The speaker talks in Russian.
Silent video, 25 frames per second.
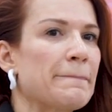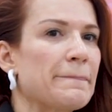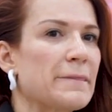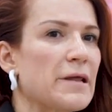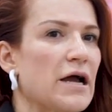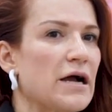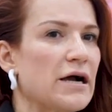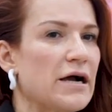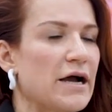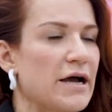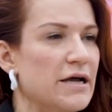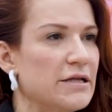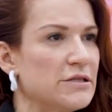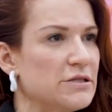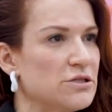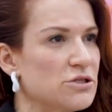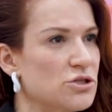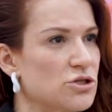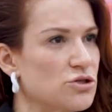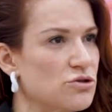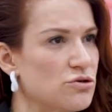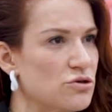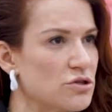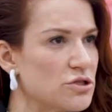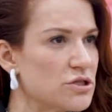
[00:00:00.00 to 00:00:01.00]
какая-то
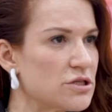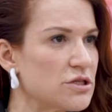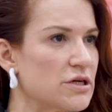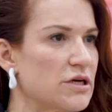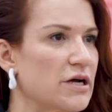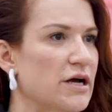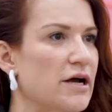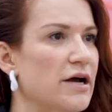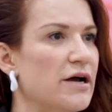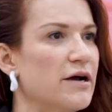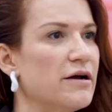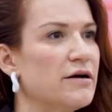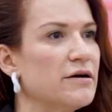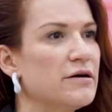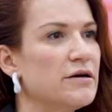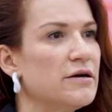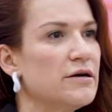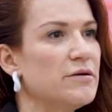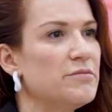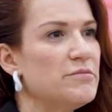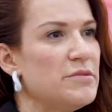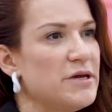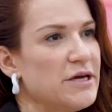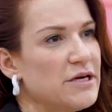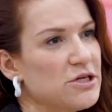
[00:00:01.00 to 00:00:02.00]
жесткая,
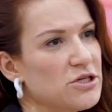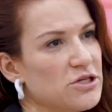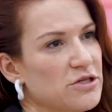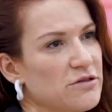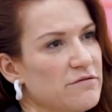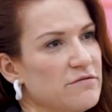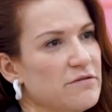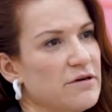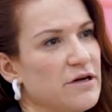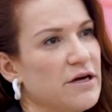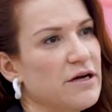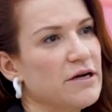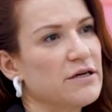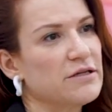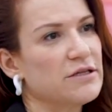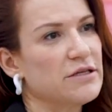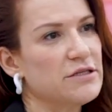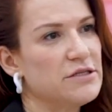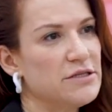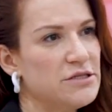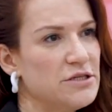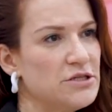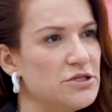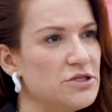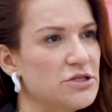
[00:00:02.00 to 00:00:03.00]
бежевая,
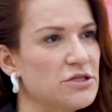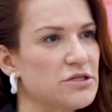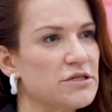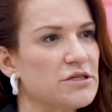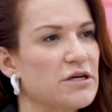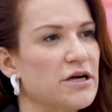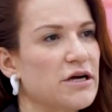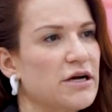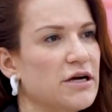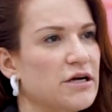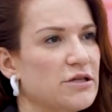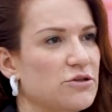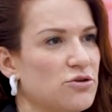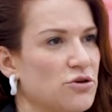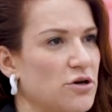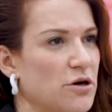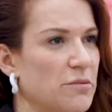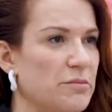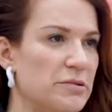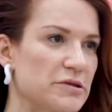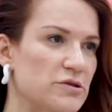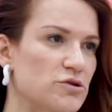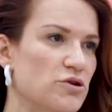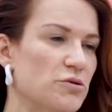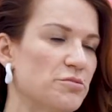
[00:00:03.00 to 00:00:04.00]
классическая, которая
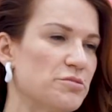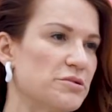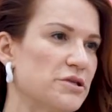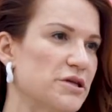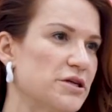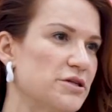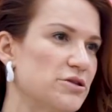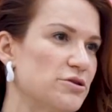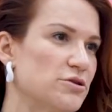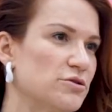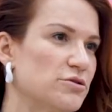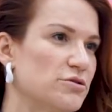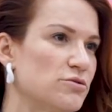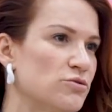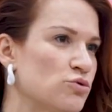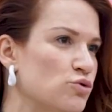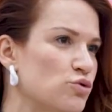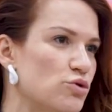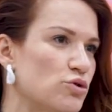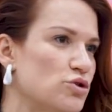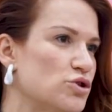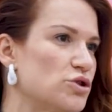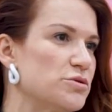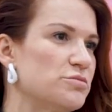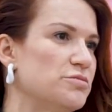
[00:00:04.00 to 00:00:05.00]
под все подойдет. Ну,
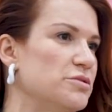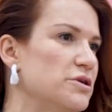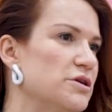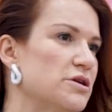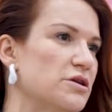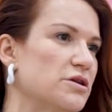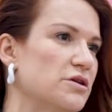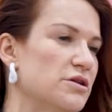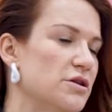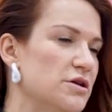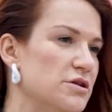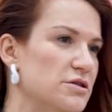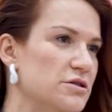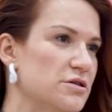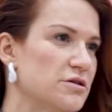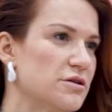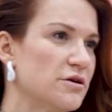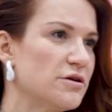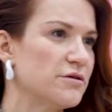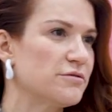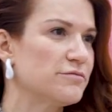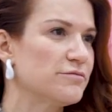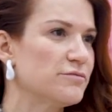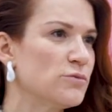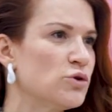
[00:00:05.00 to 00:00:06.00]
тот же Биркин, я не
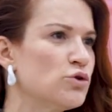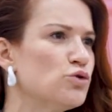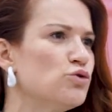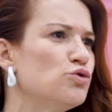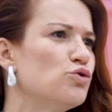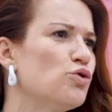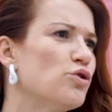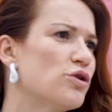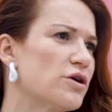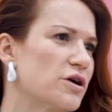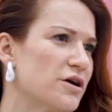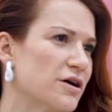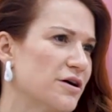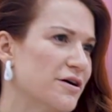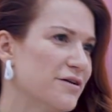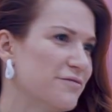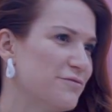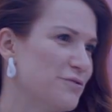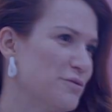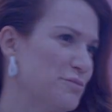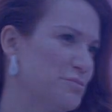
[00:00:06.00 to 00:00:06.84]
знаю. Но это дорого.